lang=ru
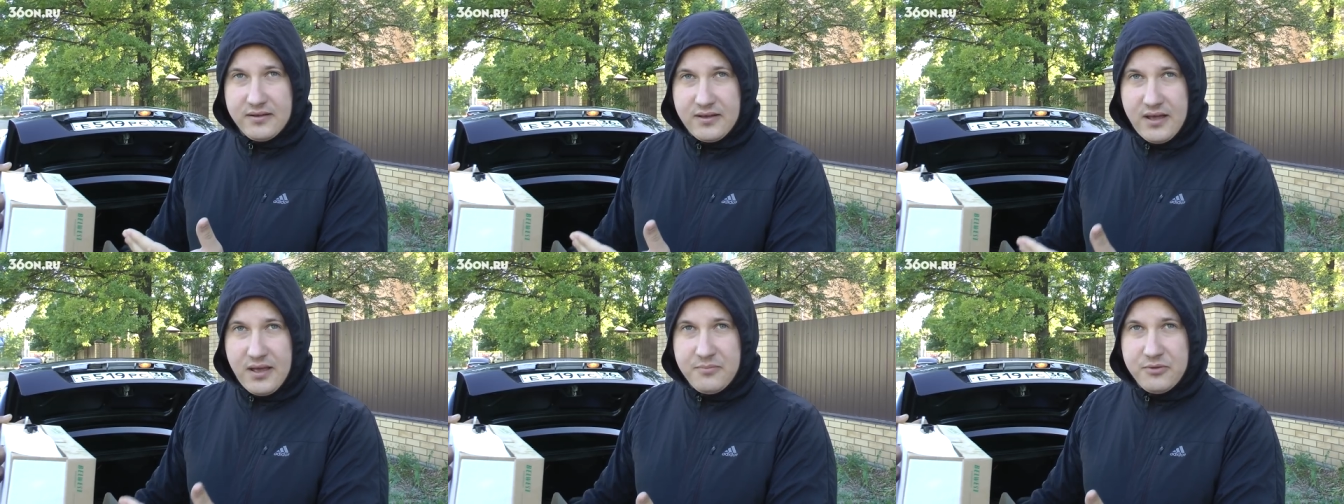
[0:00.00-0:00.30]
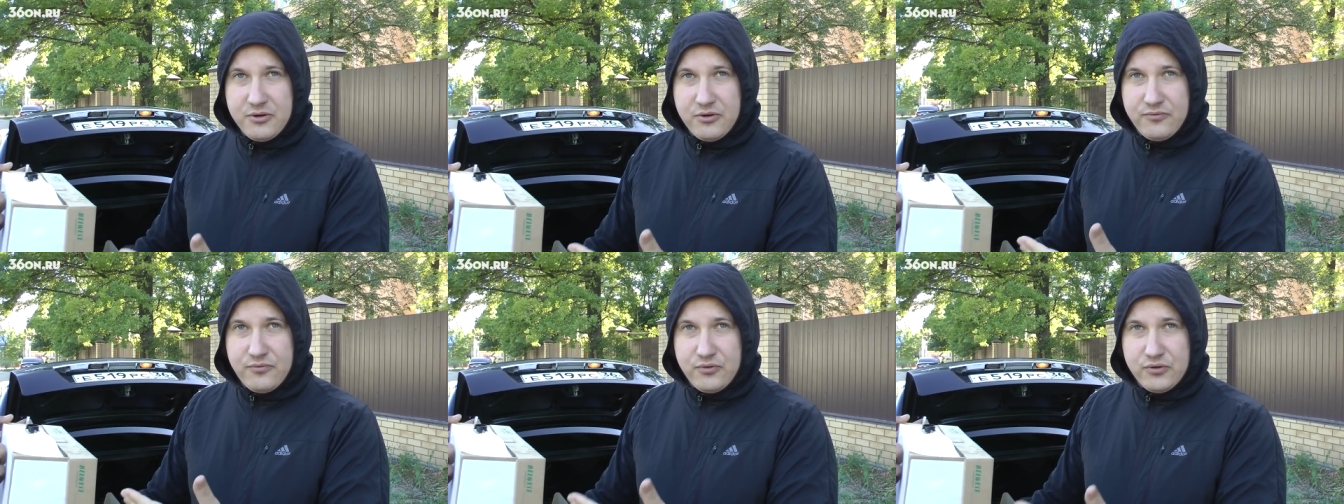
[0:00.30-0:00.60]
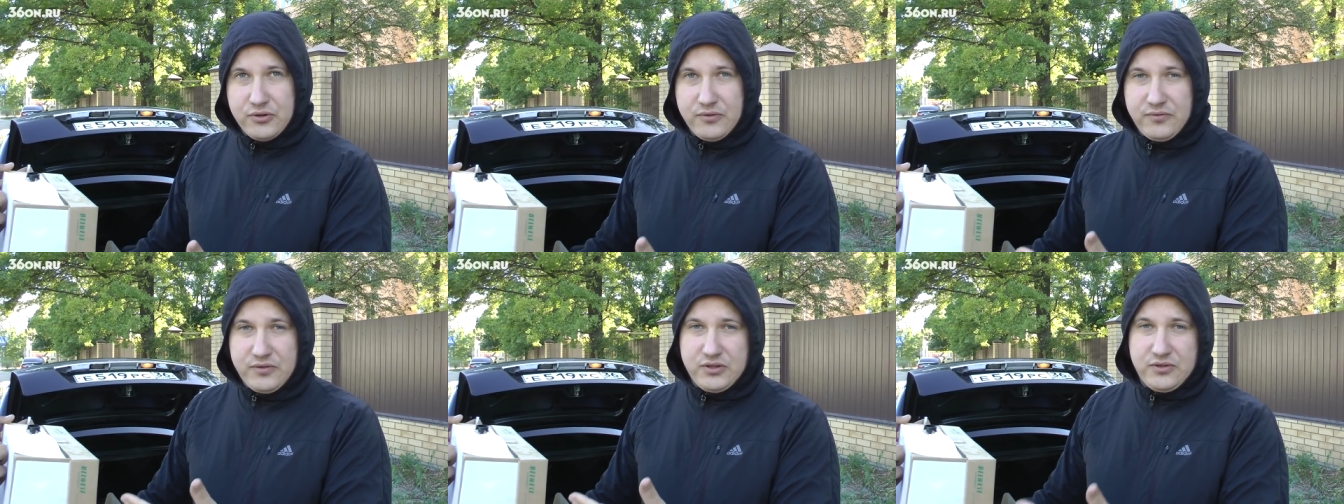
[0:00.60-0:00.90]
камеру
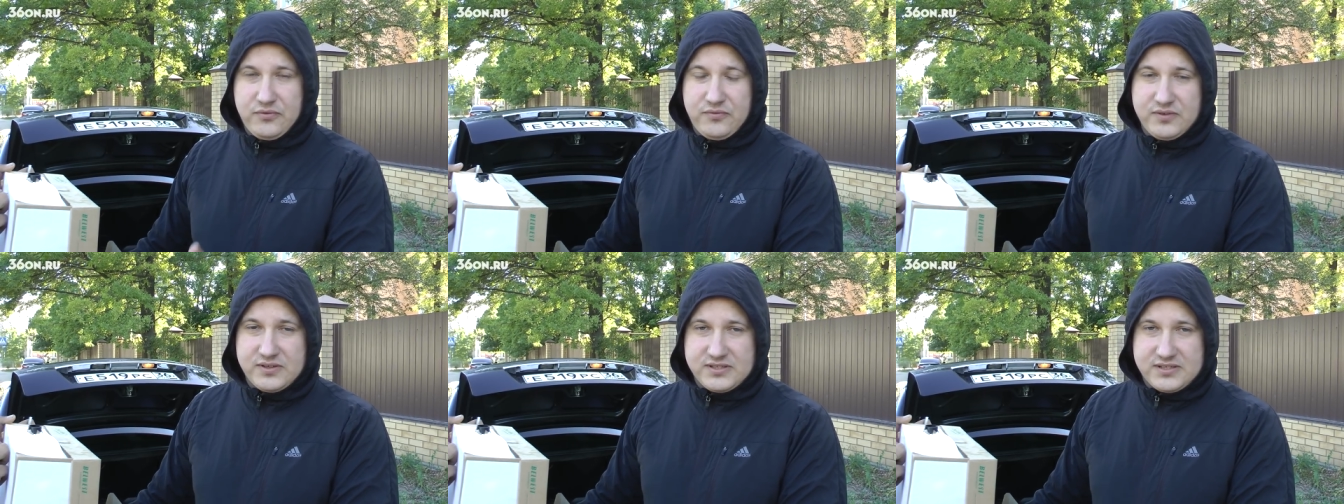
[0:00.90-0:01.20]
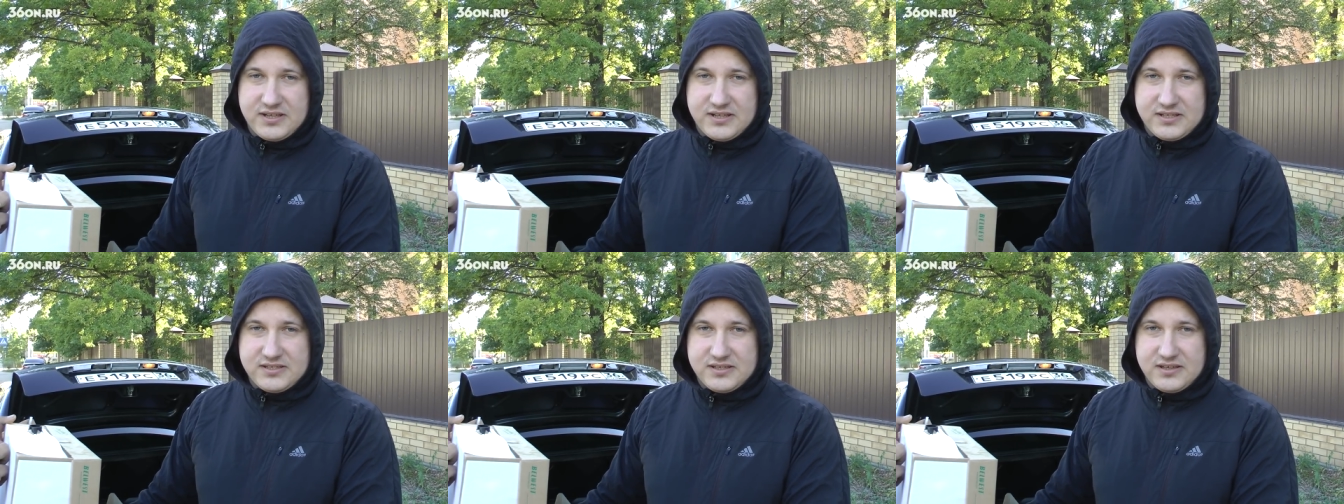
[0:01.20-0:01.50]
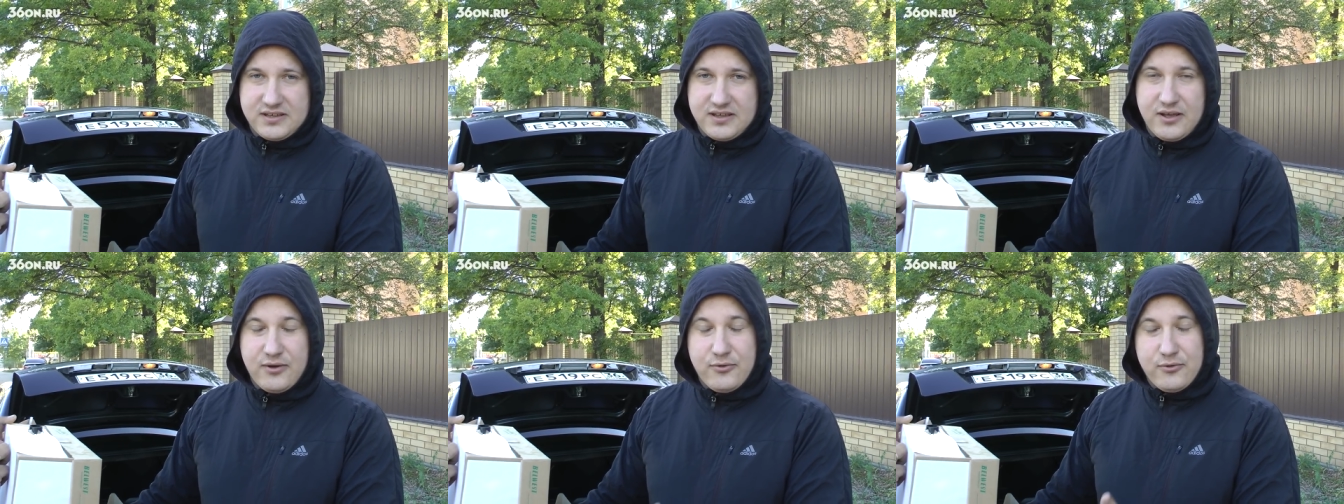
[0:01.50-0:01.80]

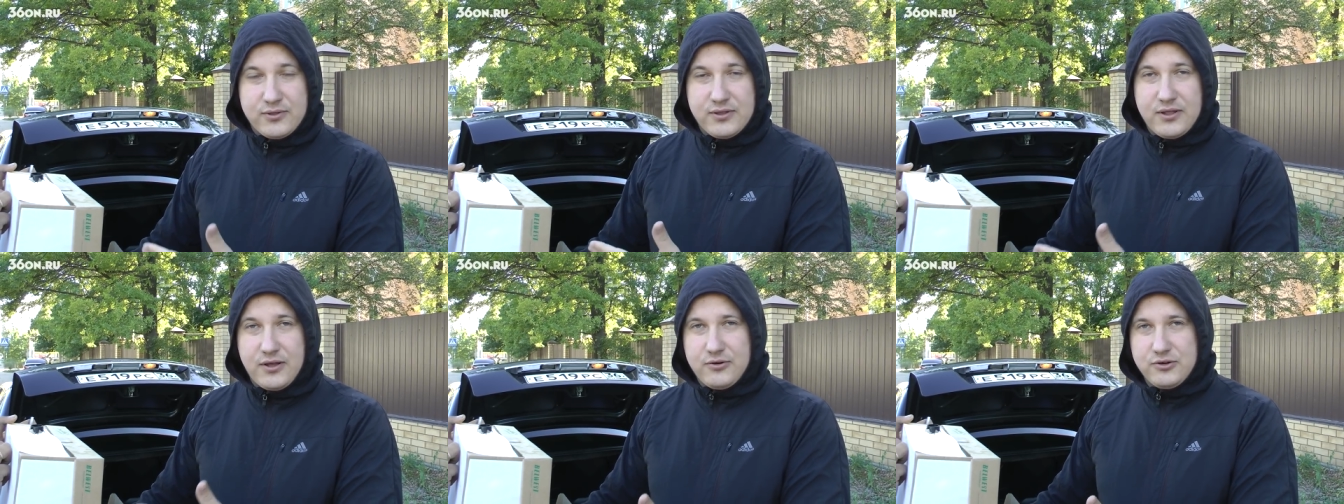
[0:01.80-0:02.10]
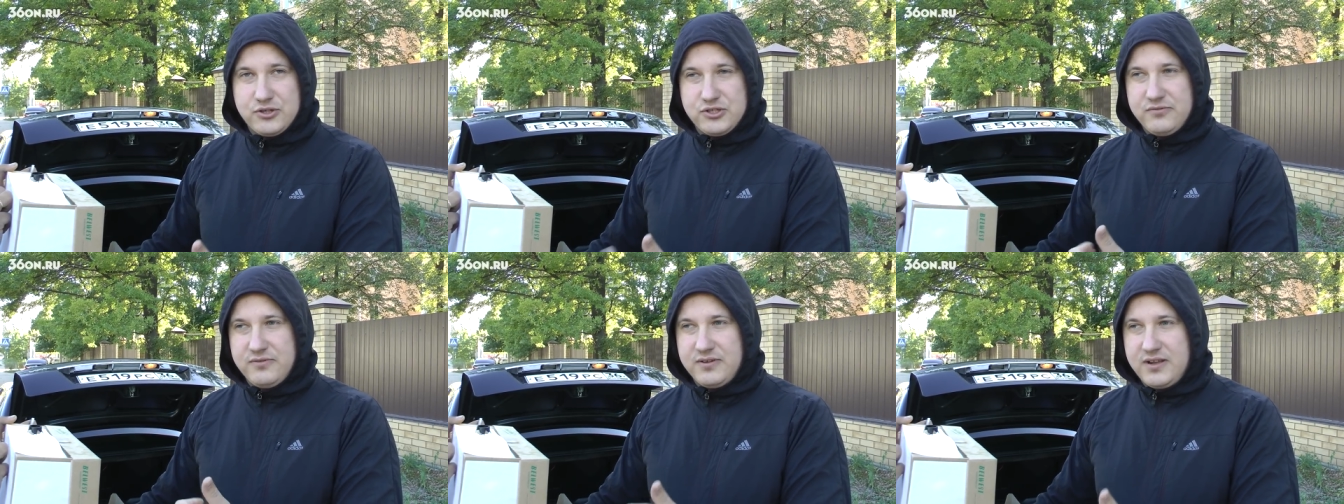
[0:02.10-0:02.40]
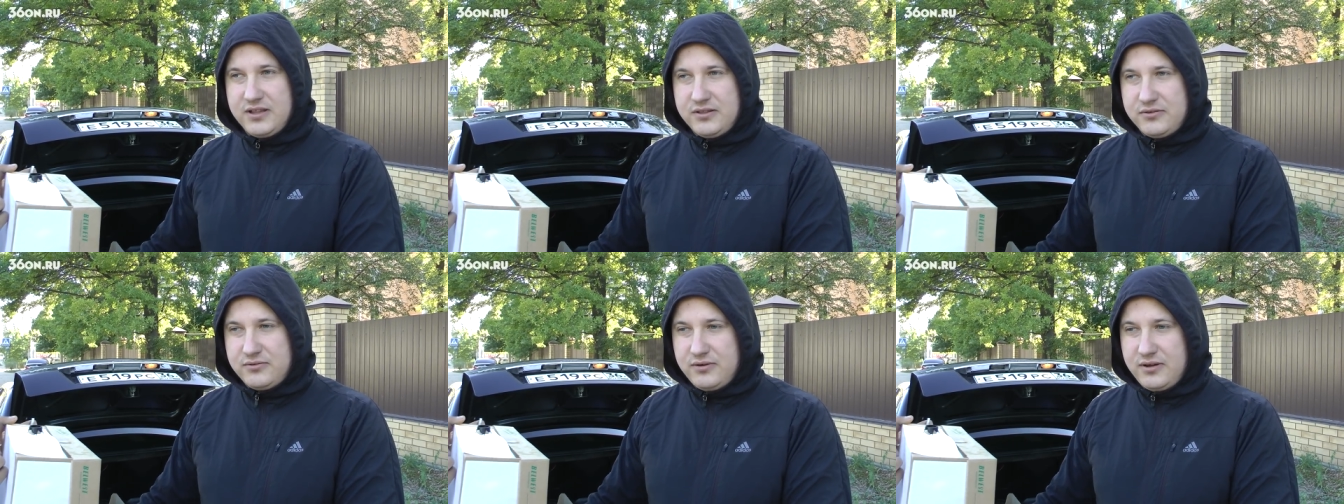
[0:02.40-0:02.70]
фото-видеофиксации от дорожного
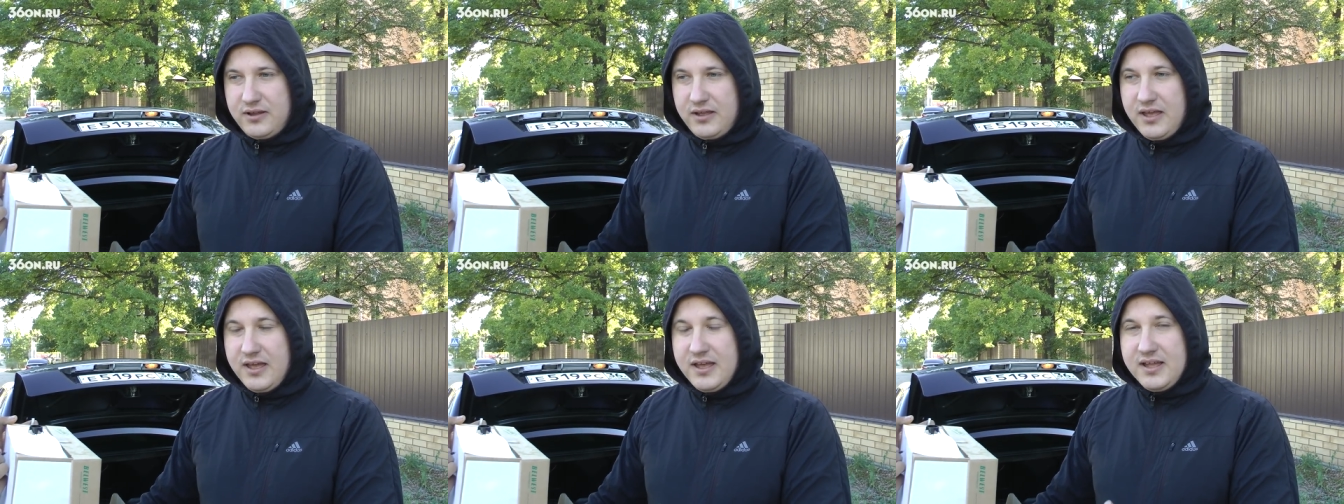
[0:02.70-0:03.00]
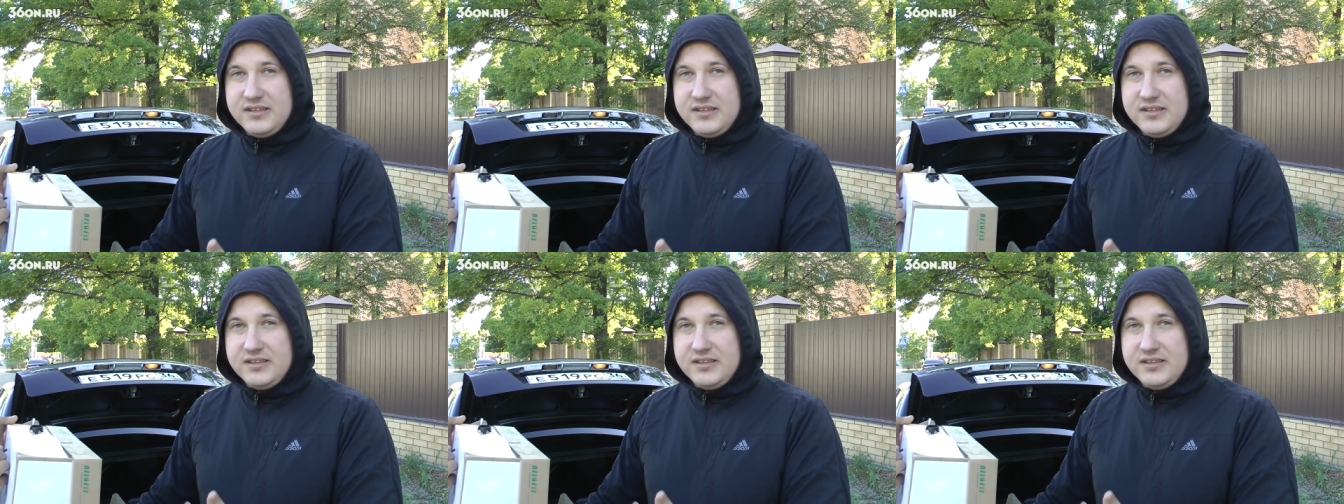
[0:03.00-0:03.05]
контроля.